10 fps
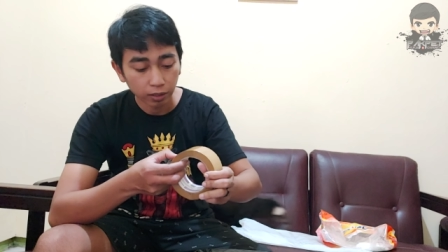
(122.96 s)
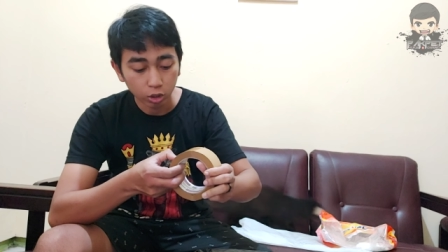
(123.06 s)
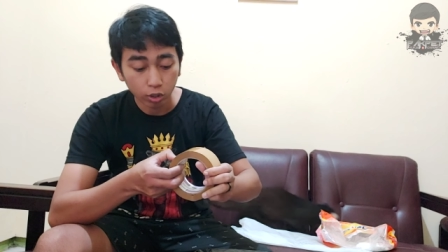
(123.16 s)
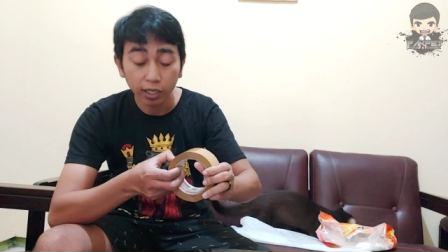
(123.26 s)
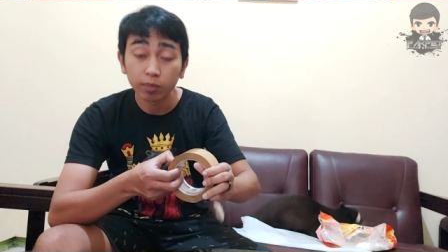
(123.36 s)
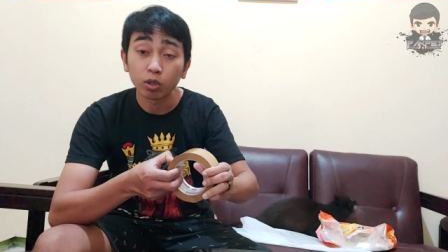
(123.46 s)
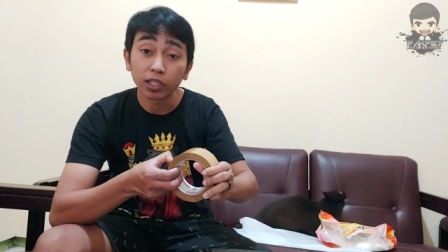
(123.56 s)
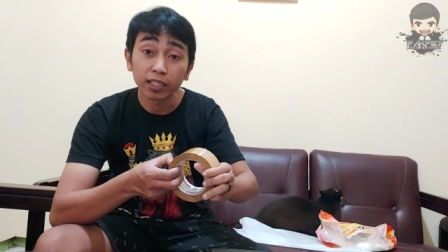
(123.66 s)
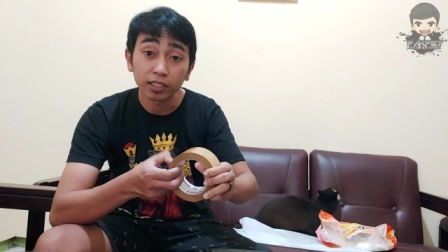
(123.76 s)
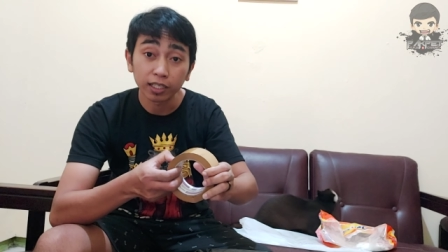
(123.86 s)
Atau kalian mau
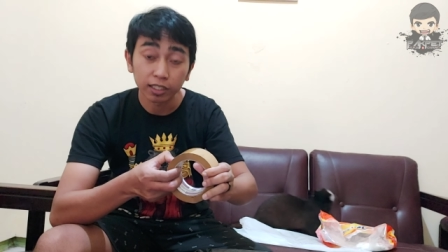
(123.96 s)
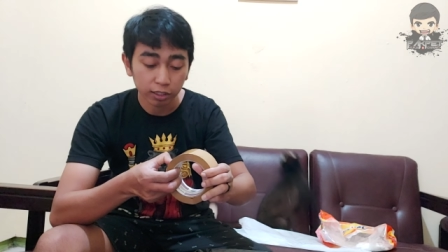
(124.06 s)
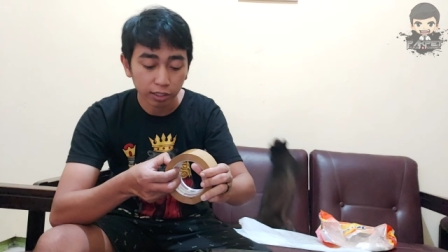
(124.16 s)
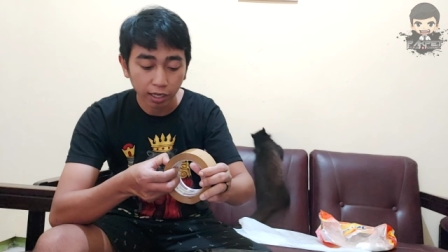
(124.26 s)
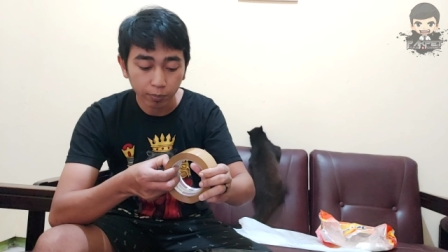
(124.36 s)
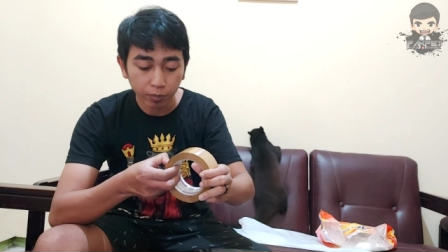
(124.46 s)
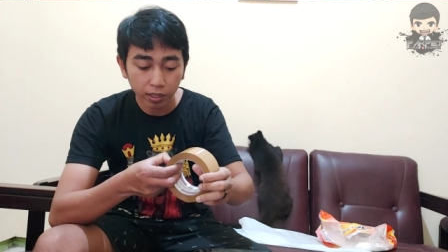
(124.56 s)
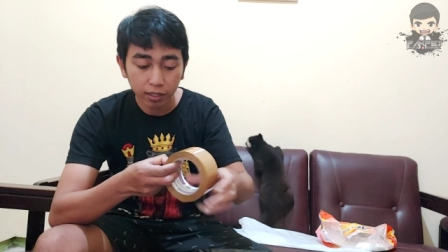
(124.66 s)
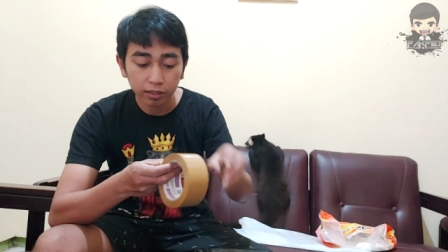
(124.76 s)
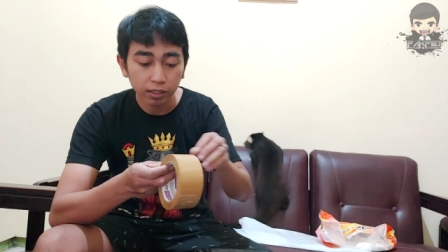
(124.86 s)
tanya-tanya tentang
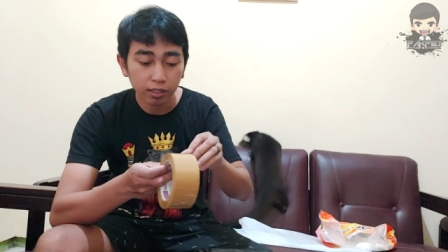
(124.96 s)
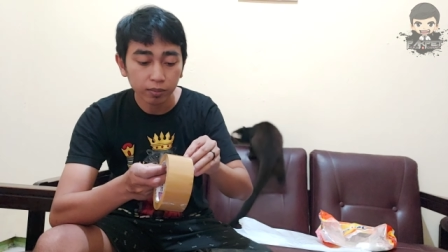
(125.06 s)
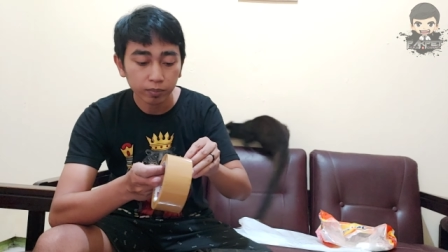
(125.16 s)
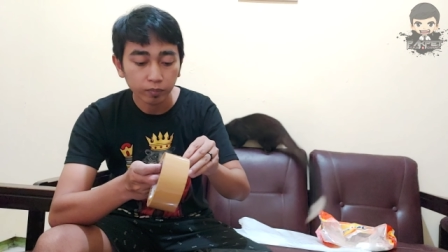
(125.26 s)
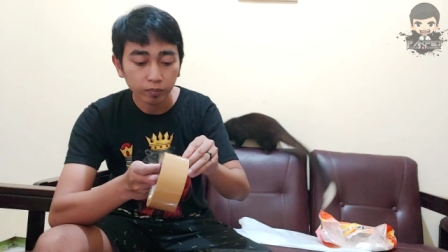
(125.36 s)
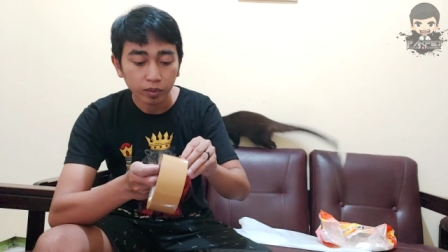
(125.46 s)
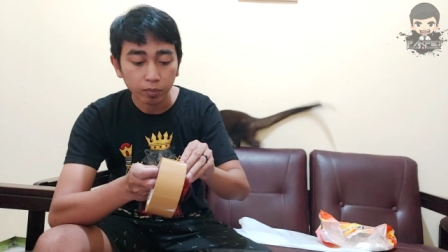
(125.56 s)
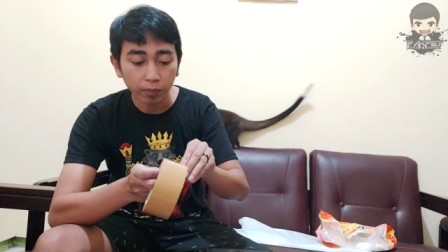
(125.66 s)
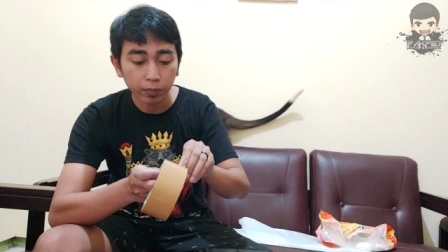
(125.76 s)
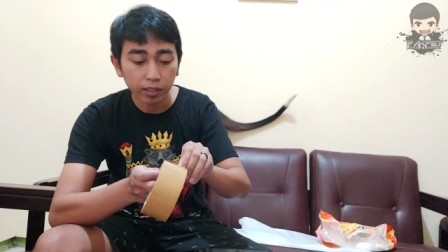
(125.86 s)
apa? Nanti
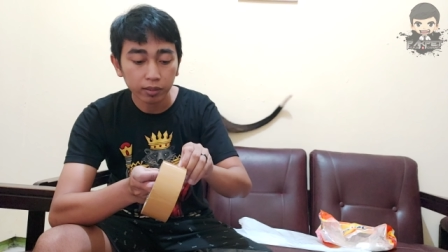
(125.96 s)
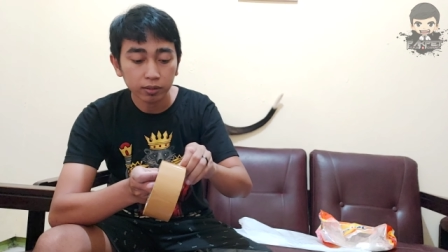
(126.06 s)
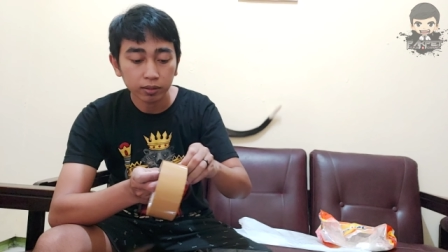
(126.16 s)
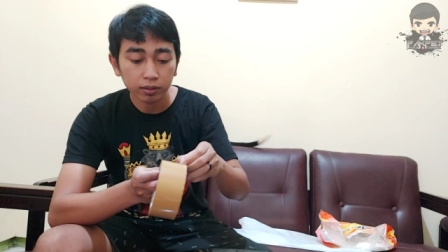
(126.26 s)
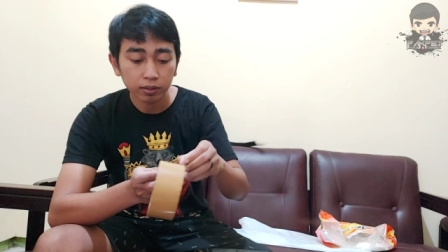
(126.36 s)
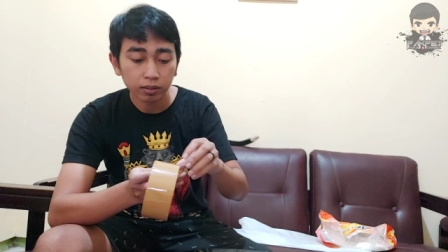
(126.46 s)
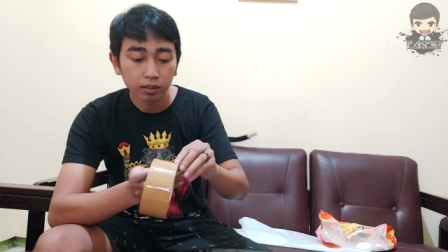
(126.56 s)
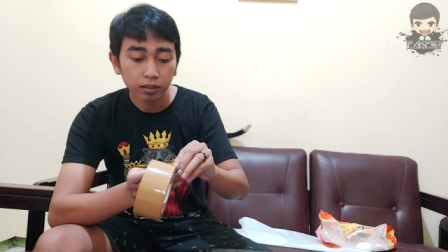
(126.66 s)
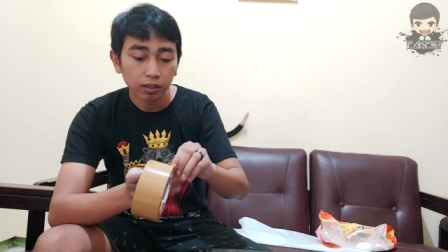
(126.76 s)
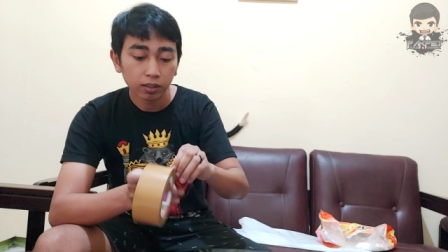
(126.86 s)
Pak Pet
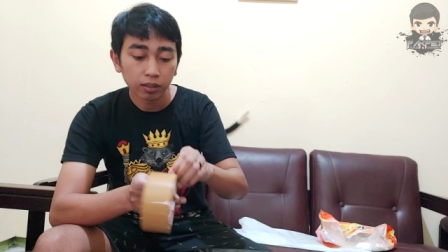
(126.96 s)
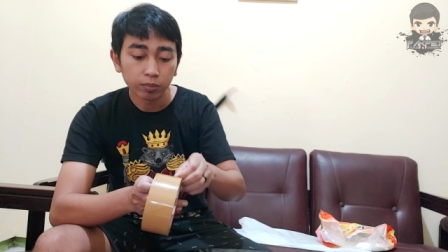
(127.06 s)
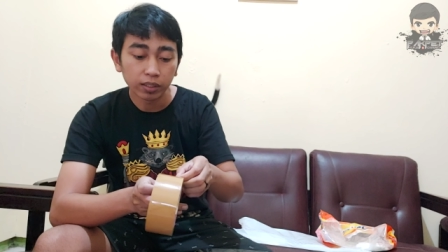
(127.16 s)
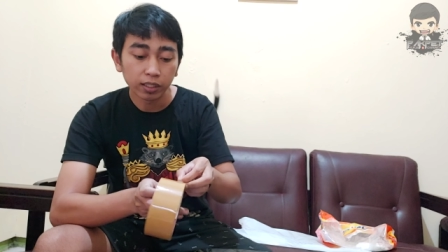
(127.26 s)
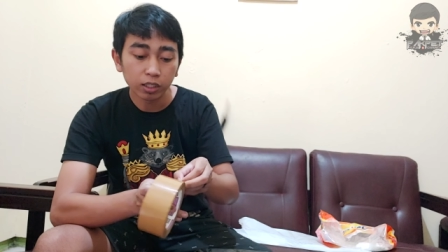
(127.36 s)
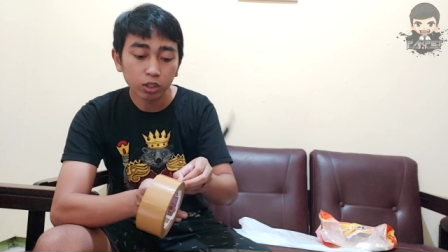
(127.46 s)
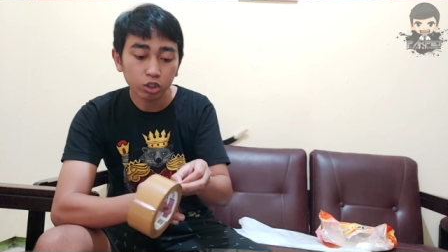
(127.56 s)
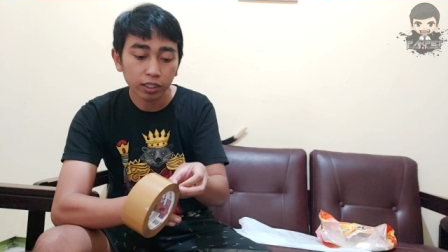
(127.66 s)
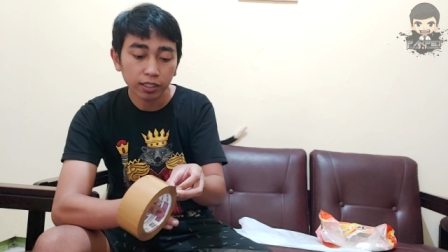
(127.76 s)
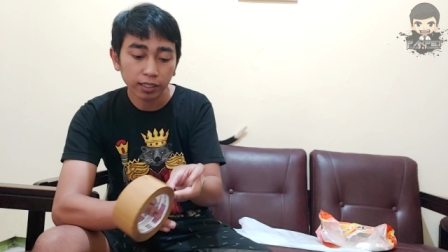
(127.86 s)
uh, bikinin
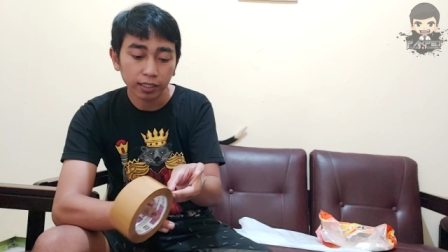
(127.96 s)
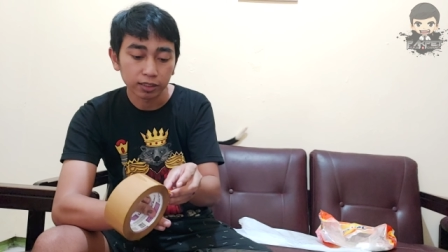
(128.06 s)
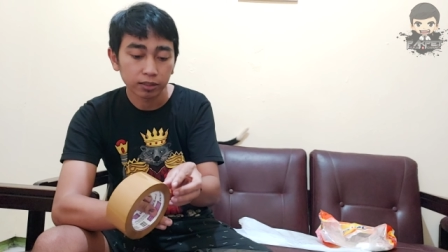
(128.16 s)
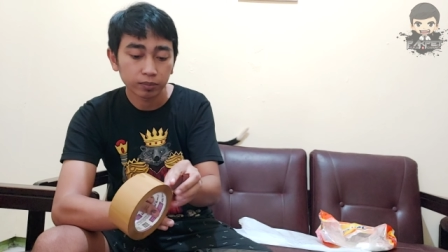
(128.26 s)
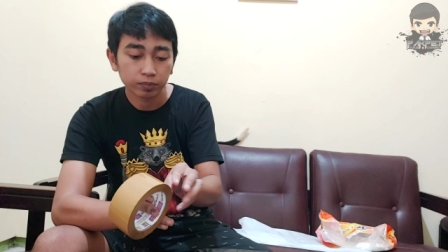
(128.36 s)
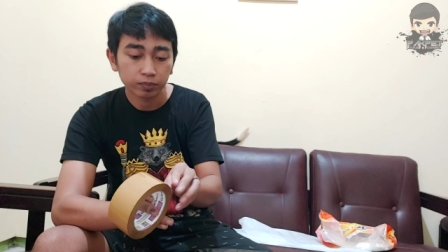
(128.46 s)
kontennya guys.